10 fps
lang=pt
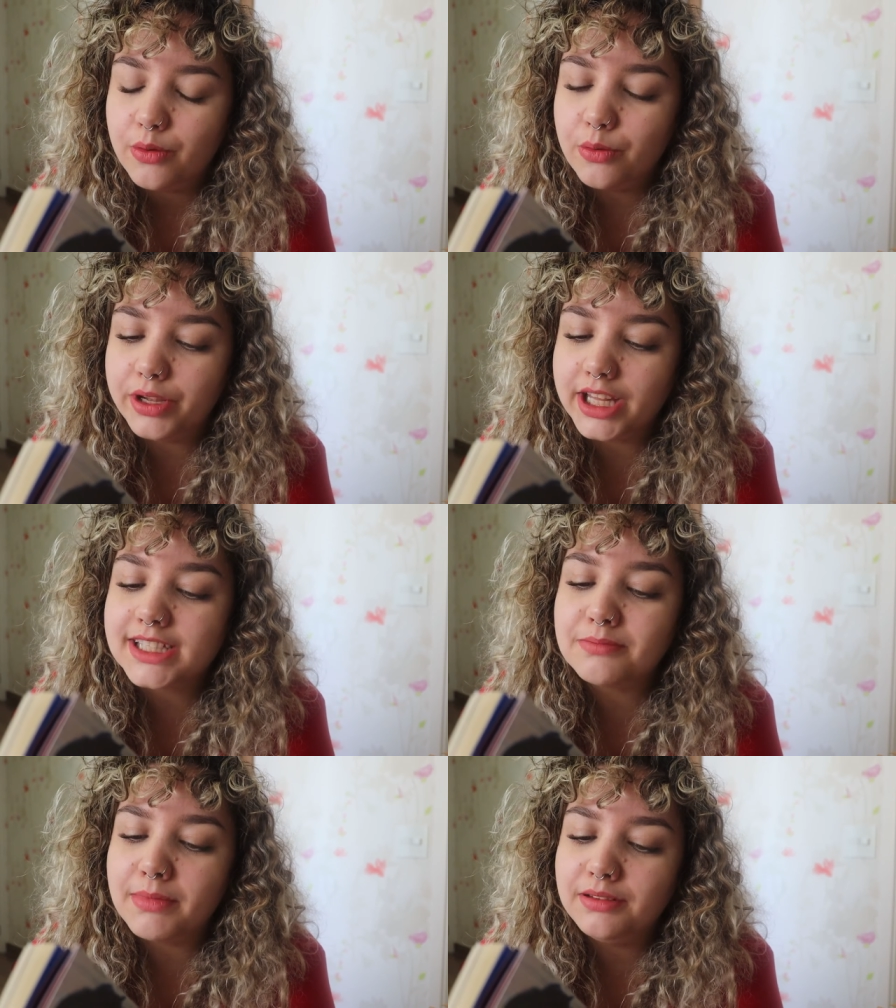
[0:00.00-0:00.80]
O
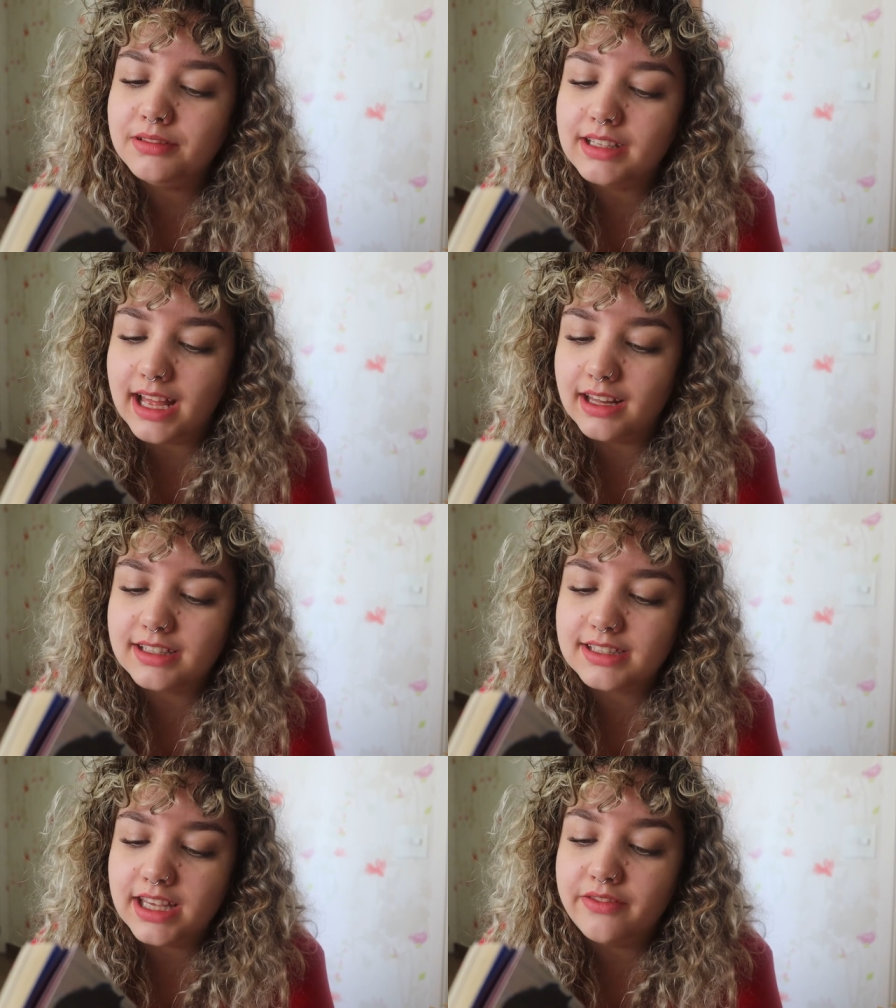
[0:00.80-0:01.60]
conhecimento
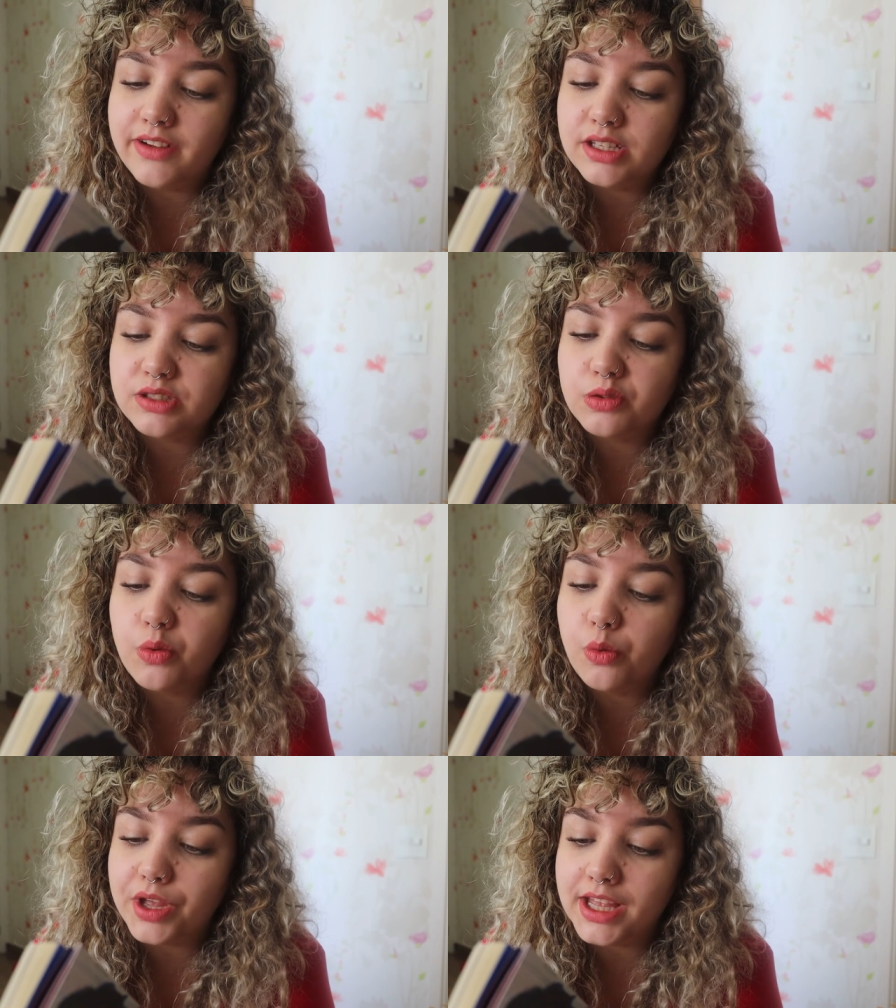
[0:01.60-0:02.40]
delas rivalizou
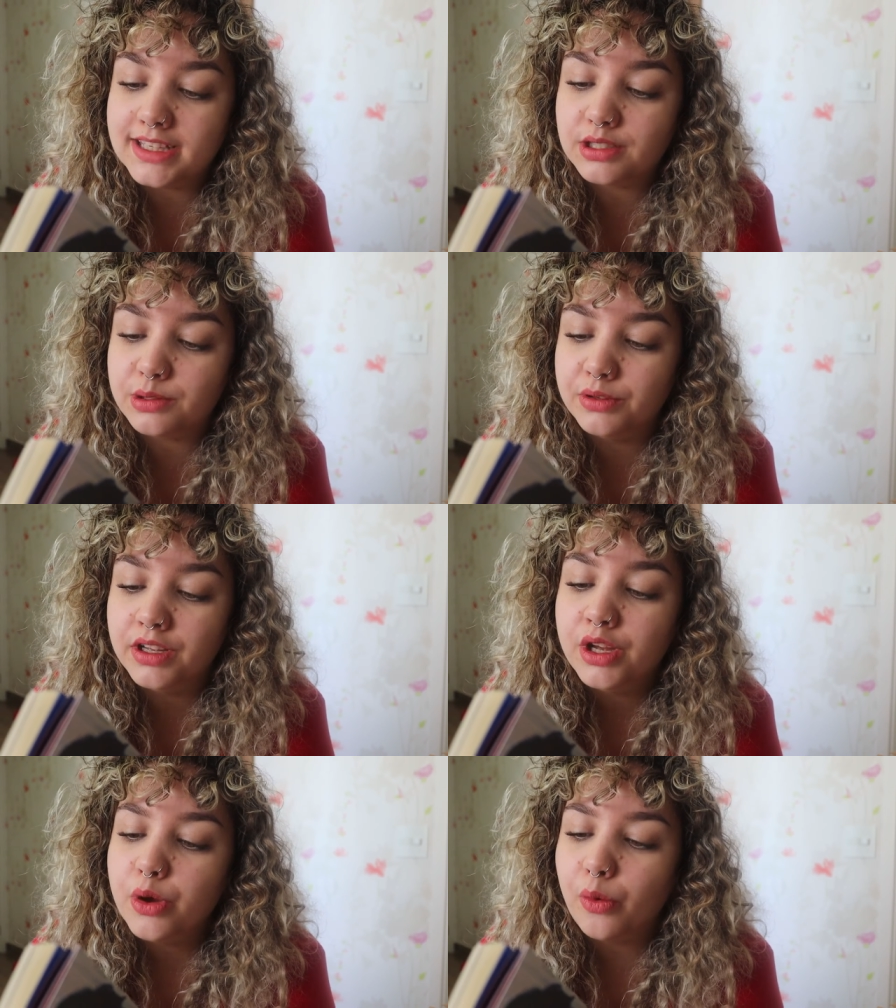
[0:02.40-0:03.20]
com êxito
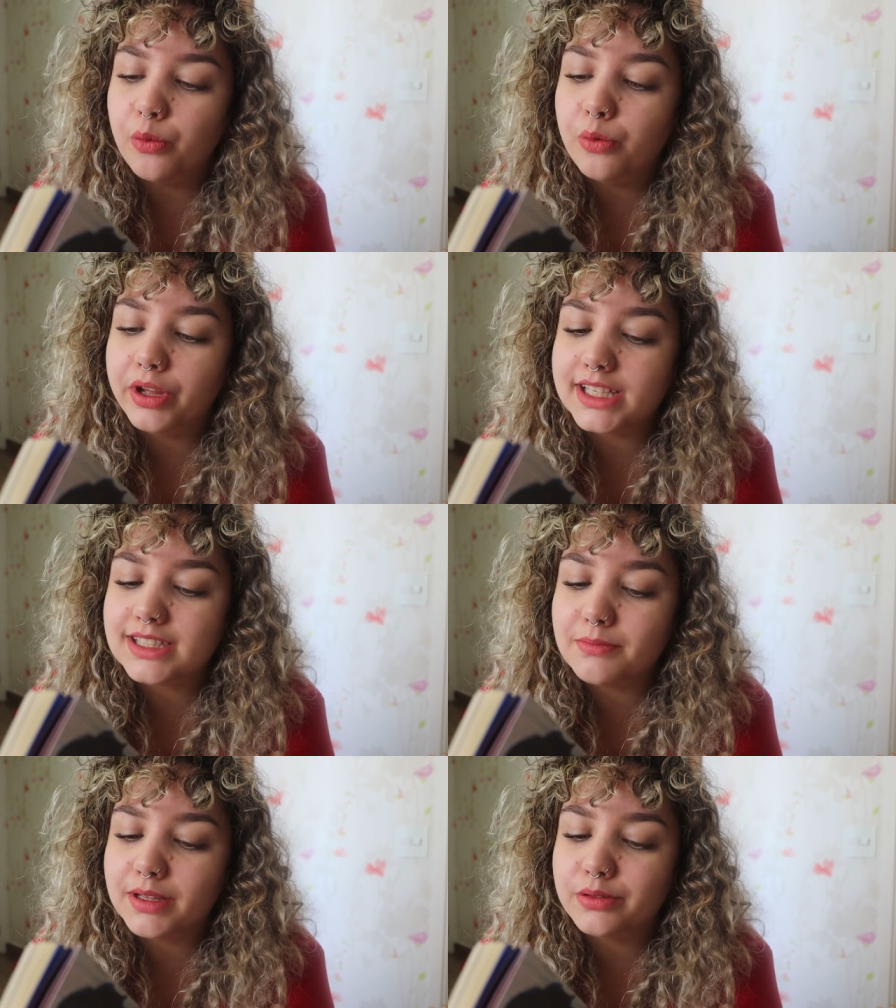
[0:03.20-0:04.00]
com o
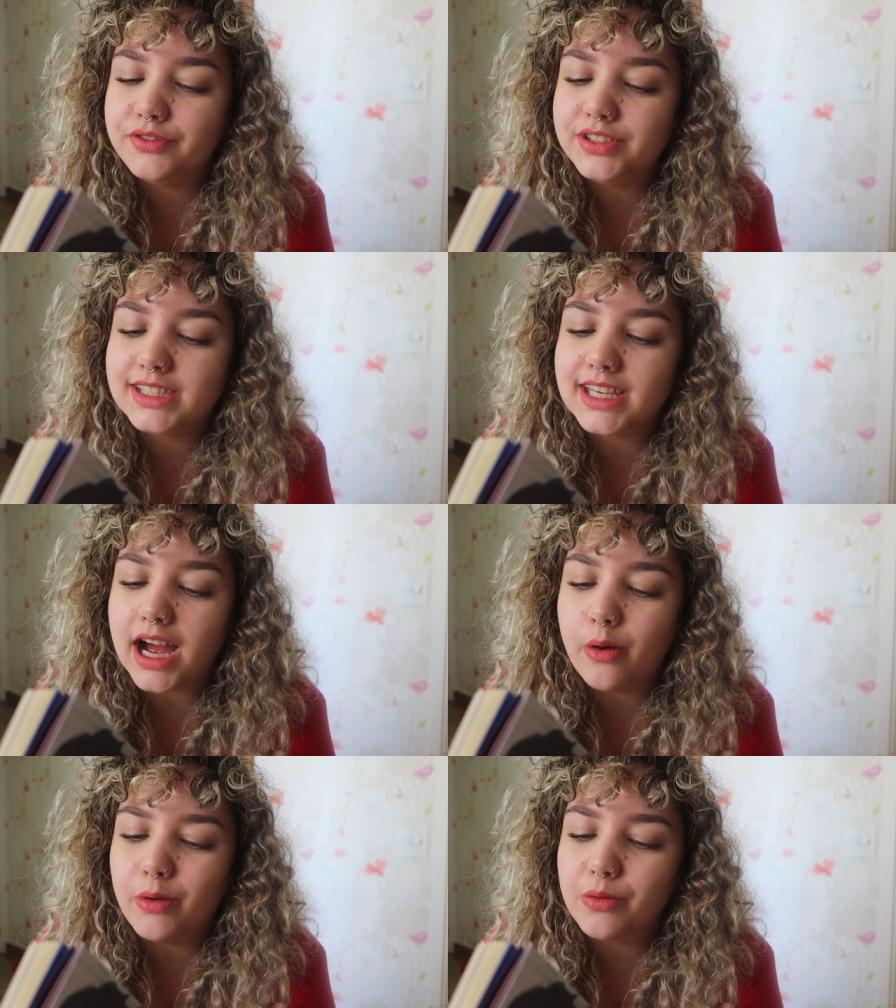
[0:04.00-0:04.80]
conhecimento
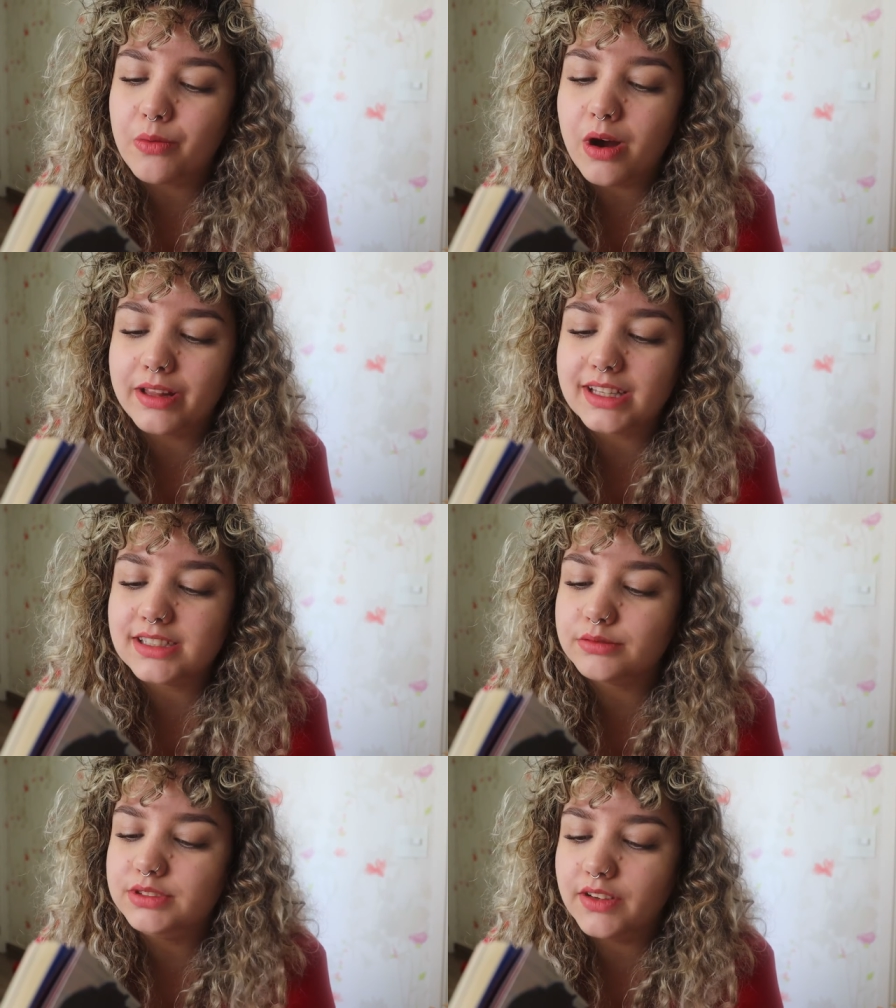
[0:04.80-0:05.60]
oficial ao qual elas
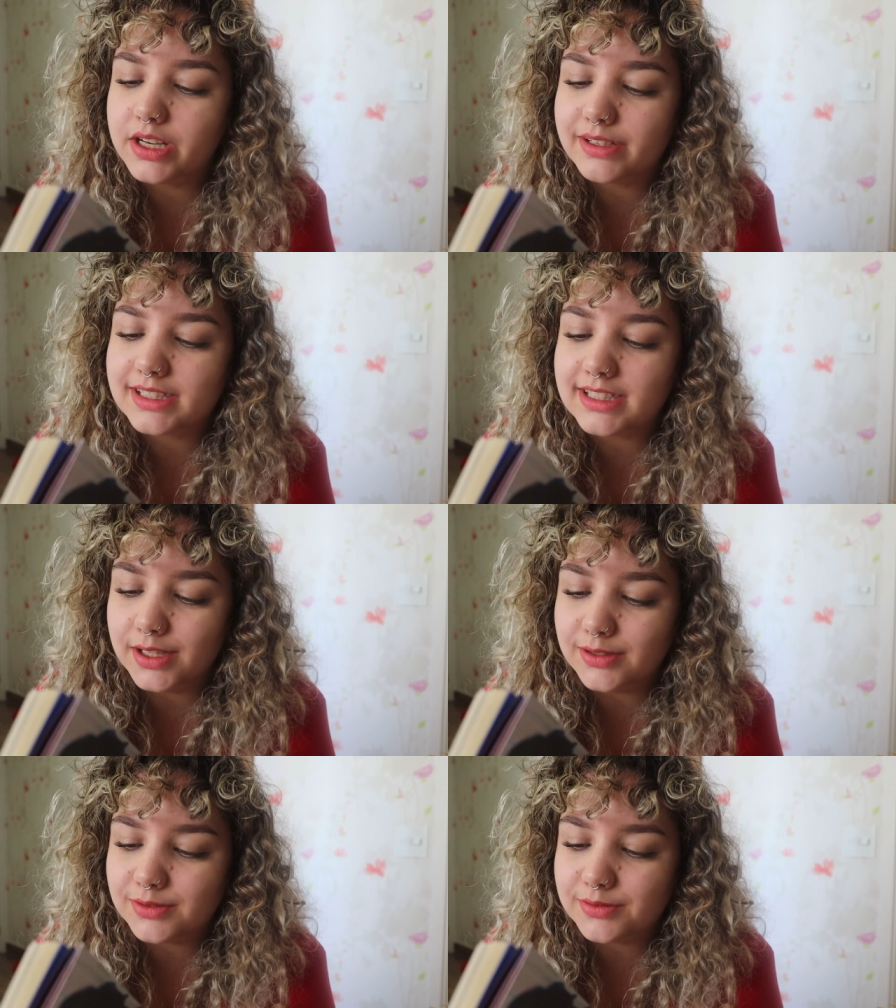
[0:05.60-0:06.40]
não tiveram
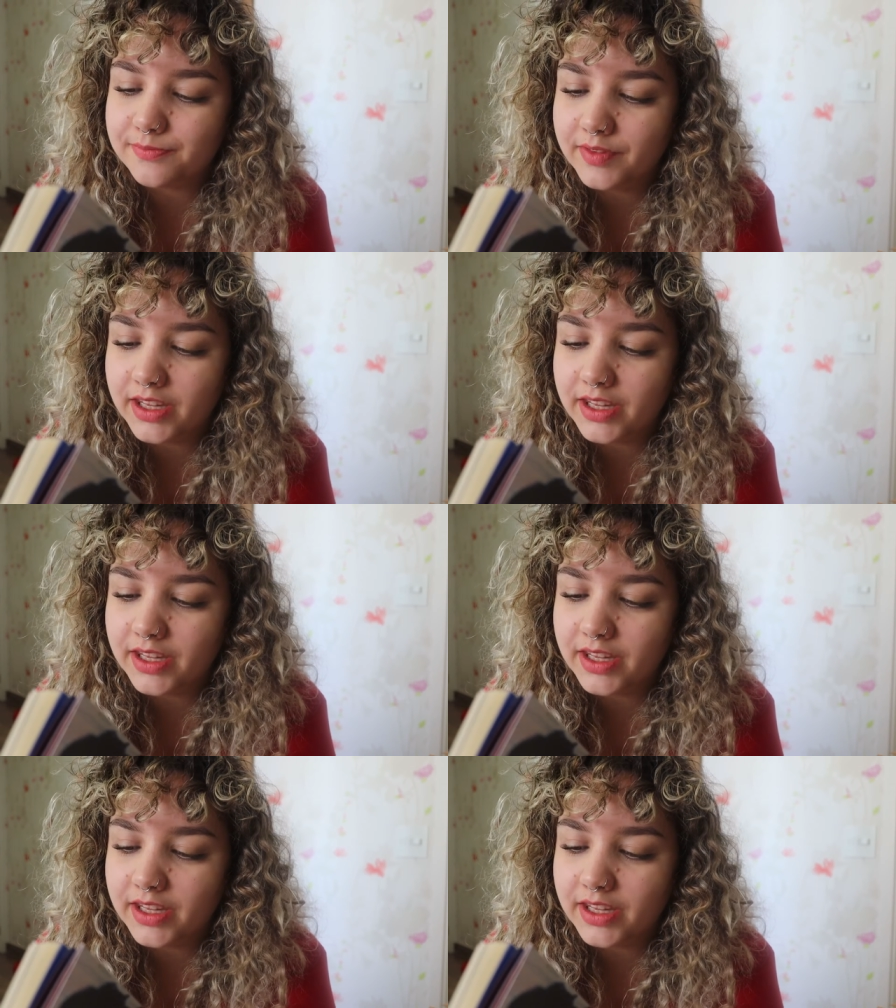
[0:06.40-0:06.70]
acesso.